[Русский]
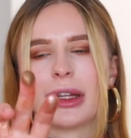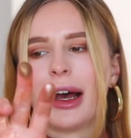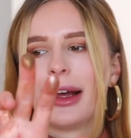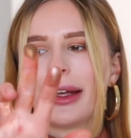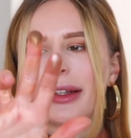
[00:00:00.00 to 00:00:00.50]

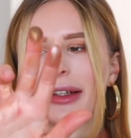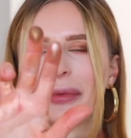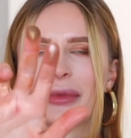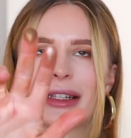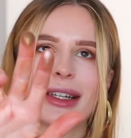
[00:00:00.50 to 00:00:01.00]
да,
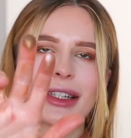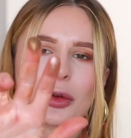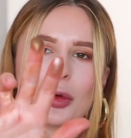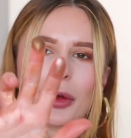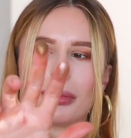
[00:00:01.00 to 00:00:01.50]
это, знаете,
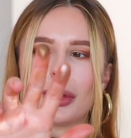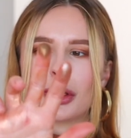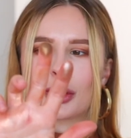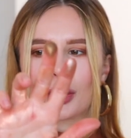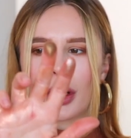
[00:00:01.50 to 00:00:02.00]
такой
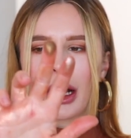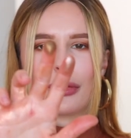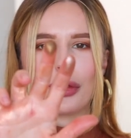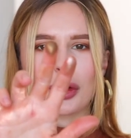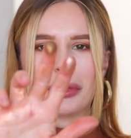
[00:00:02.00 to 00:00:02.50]
более сухая
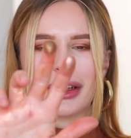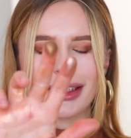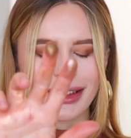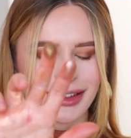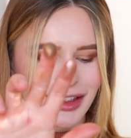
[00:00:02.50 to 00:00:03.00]

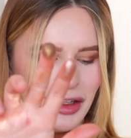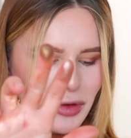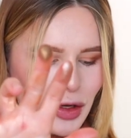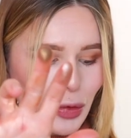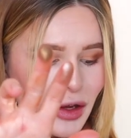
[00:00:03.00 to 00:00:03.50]
формула э,
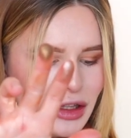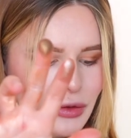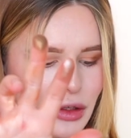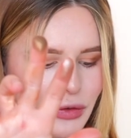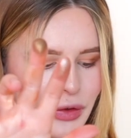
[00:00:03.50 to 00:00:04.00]
именно у
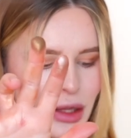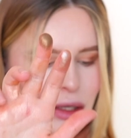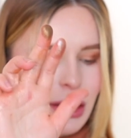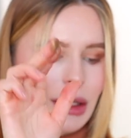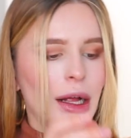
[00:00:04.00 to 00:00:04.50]
этого
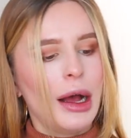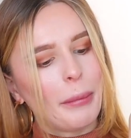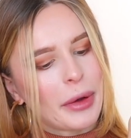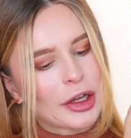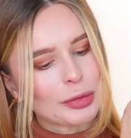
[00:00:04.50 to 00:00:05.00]
рефила,
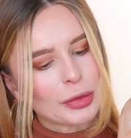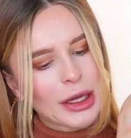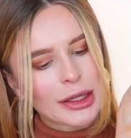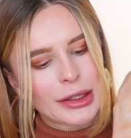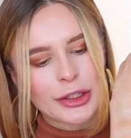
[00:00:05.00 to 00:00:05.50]
поэтому
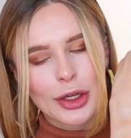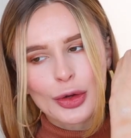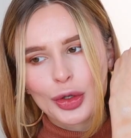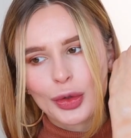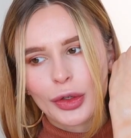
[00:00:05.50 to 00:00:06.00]
я не
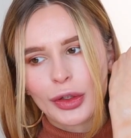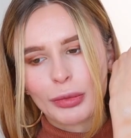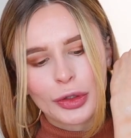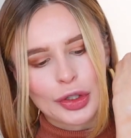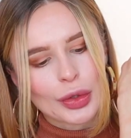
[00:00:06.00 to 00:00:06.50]
надеюсь, что это
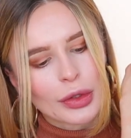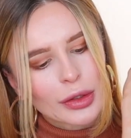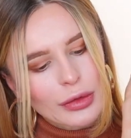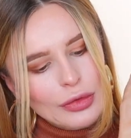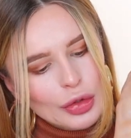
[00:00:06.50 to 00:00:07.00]
будет
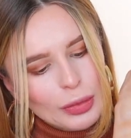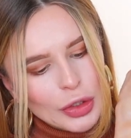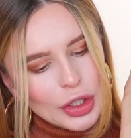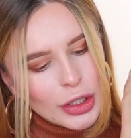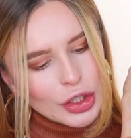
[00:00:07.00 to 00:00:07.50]
что-то
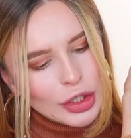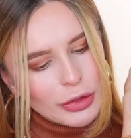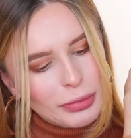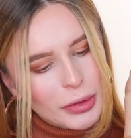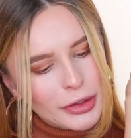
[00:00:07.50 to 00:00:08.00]
сумасшедшее
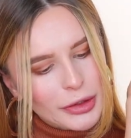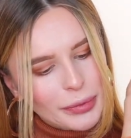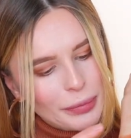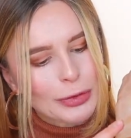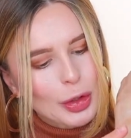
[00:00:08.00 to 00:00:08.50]
в плане
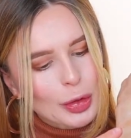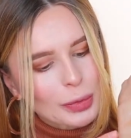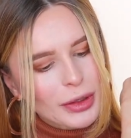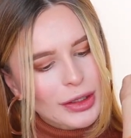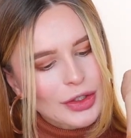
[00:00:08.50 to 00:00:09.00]
того, как он
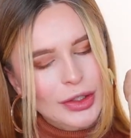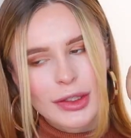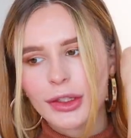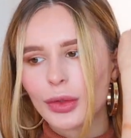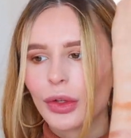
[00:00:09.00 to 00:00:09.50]

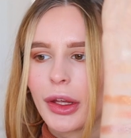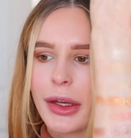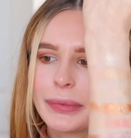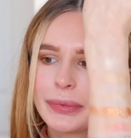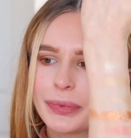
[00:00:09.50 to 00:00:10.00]
покажется на
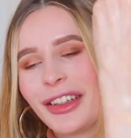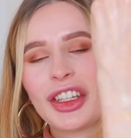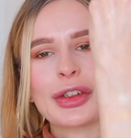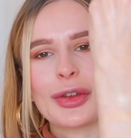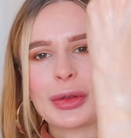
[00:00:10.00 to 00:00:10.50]
руке.
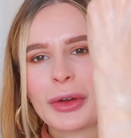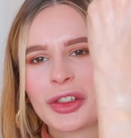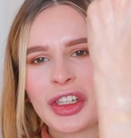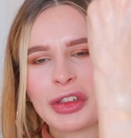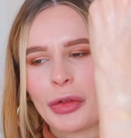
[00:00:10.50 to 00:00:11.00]
Ничего
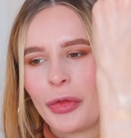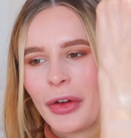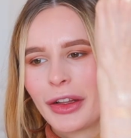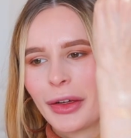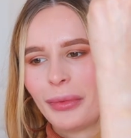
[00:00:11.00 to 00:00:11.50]
сумасшедшего в
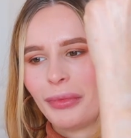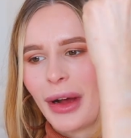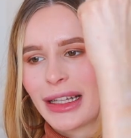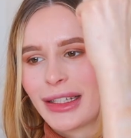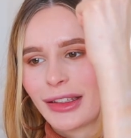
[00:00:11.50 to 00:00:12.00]
этом
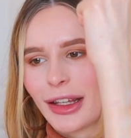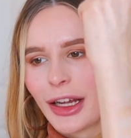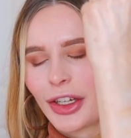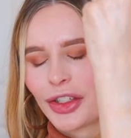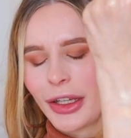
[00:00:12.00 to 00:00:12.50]
оттенке,
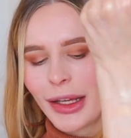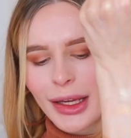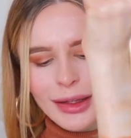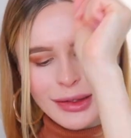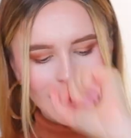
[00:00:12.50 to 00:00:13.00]
конечно,
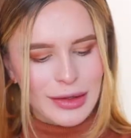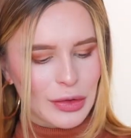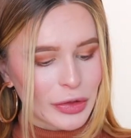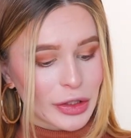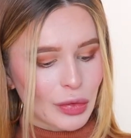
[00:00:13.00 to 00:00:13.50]
нет. Э,
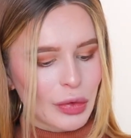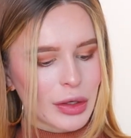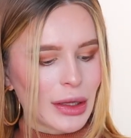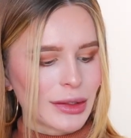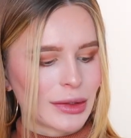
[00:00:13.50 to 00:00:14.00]
он не такой
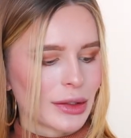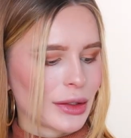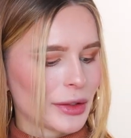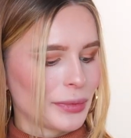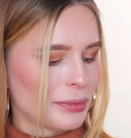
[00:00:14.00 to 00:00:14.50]
классный,
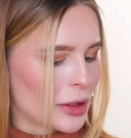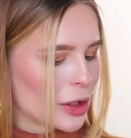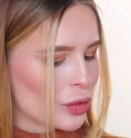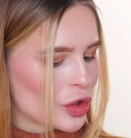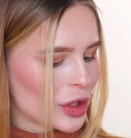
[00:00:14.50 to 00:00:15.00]
как
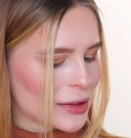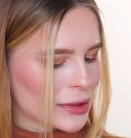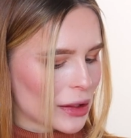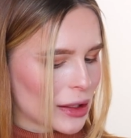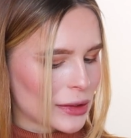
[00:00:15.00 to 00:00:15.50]
предыдущие
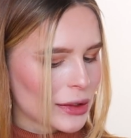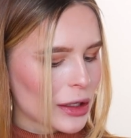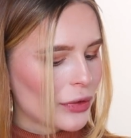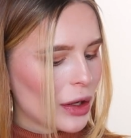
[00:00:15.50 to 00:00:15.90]
несколько оттенков.